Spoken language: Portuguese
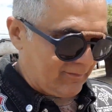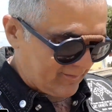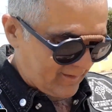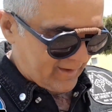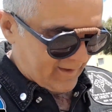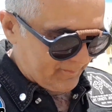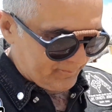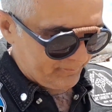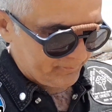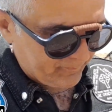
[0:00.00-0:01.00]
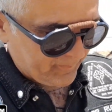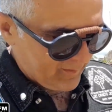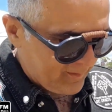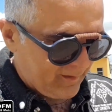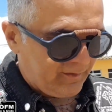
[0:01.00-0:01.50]
essa,
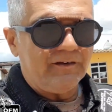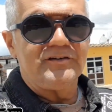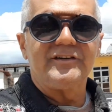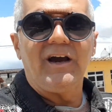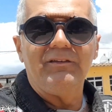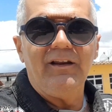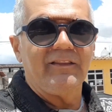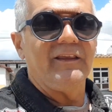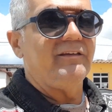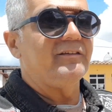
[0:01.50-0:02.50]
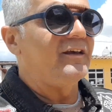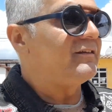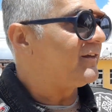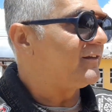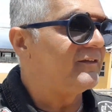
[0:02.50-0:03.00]
esse estado ele tem
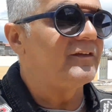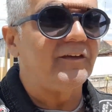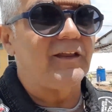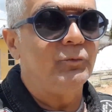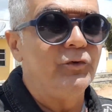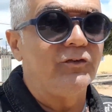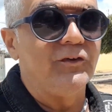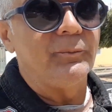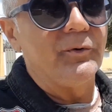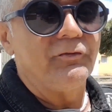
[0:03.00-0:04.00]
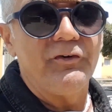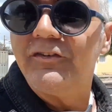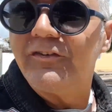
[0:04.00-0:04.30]
167 municípios. já fiz